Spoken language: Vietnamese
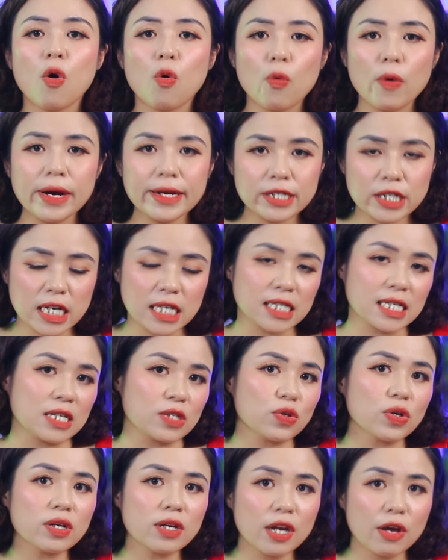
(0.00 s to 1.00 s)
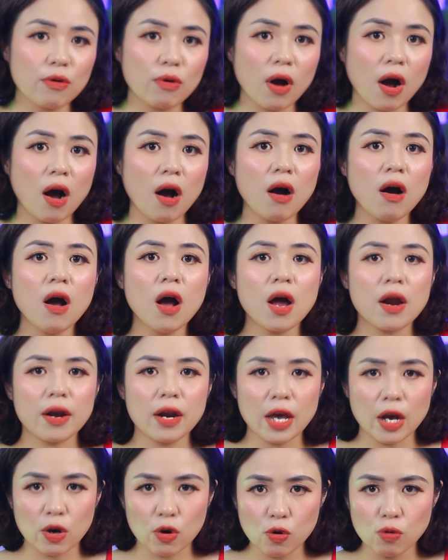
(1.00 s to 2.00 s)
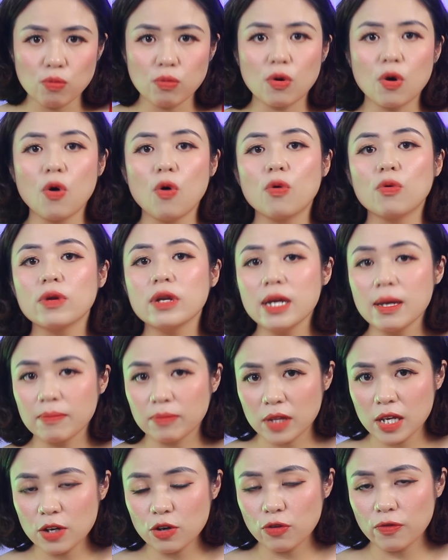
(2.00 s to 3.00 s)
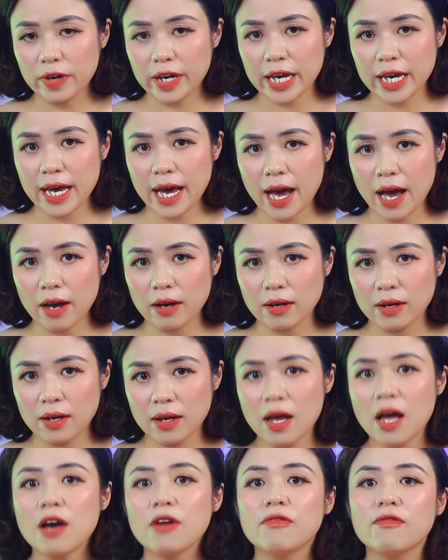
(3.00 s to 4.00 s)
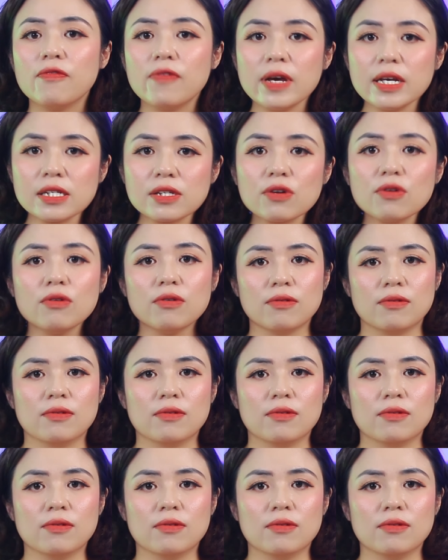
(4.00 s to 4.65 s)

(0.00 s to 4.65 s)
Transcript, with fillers: quy trình sản xuất nếu có để củng cố niềm tin đối với khách hàng. Ví dụ,